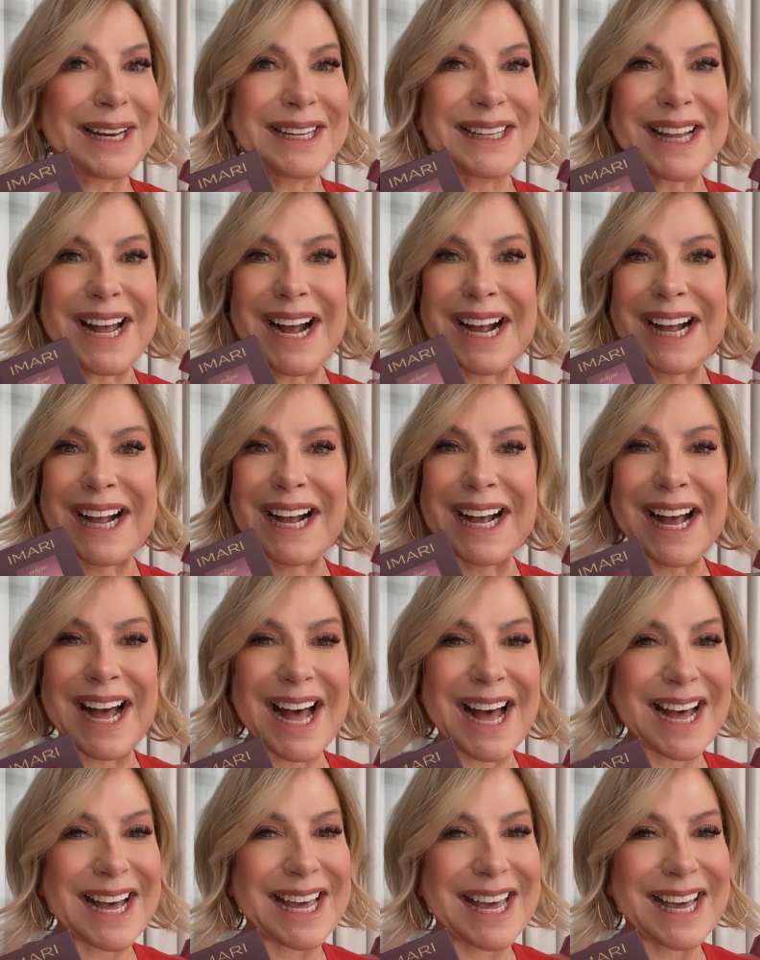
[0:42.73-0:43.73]
ele está
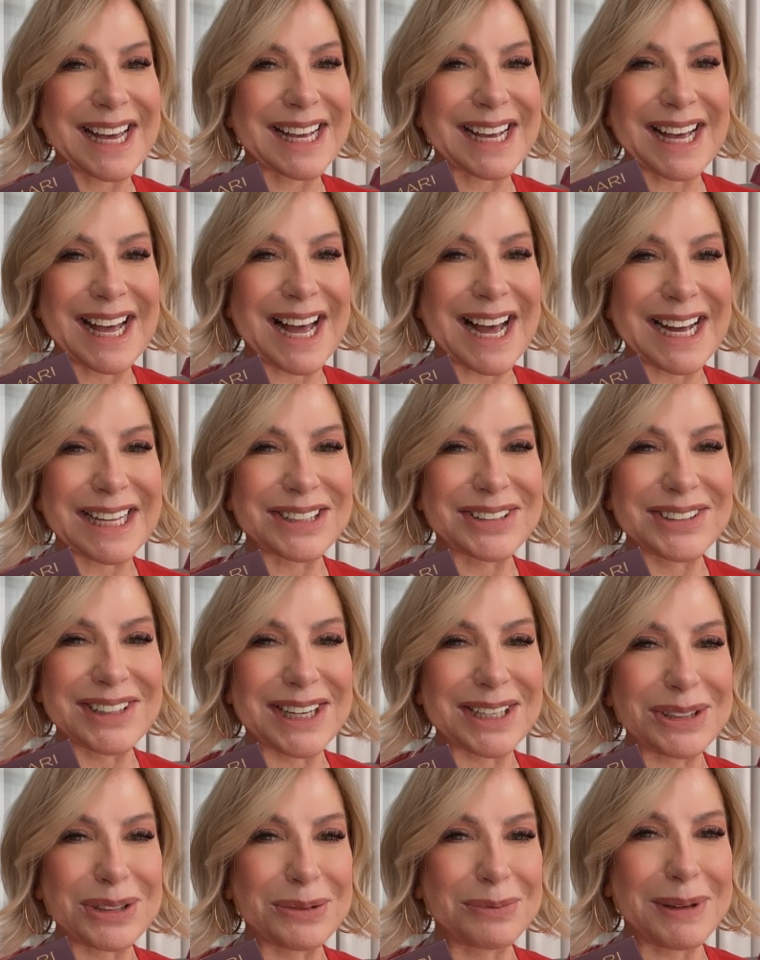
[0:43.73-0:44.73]
carregado
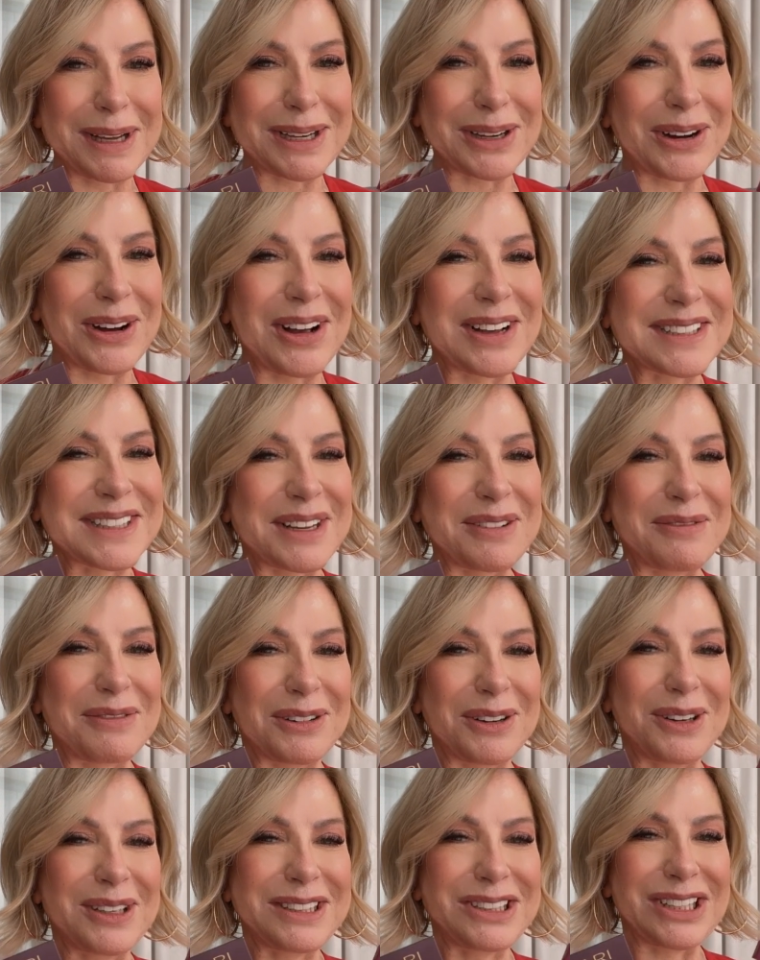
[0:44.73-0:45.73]
na tuberosa e
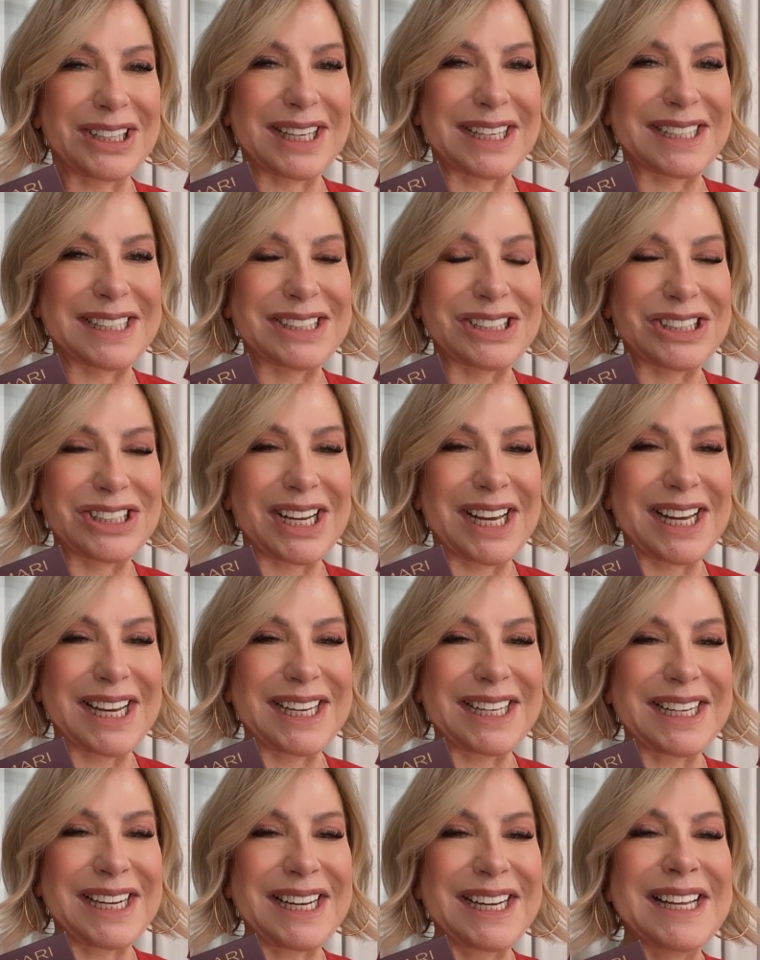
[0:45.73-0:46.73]
flor de
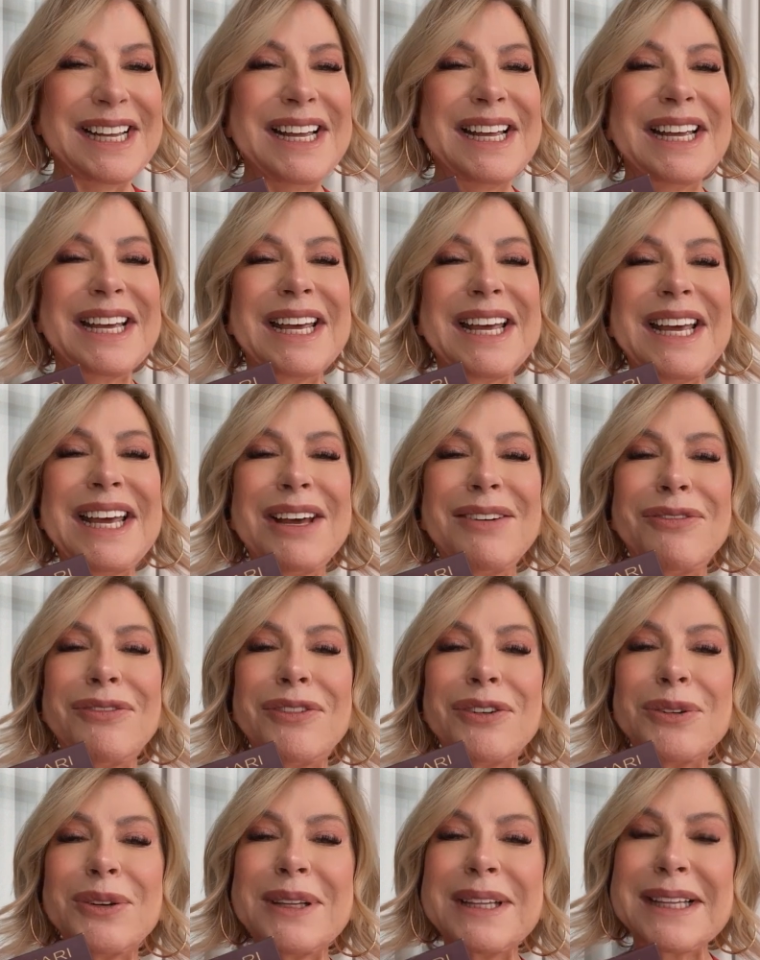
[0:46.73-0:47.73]
laranjeira. E
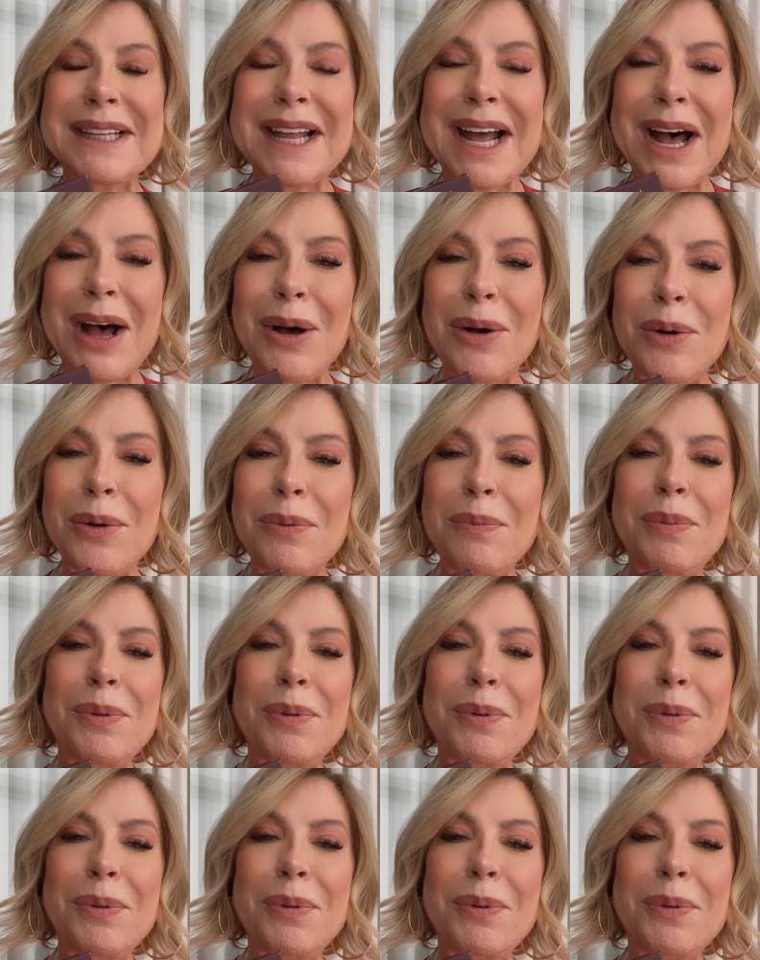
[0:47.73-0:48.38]
frutal,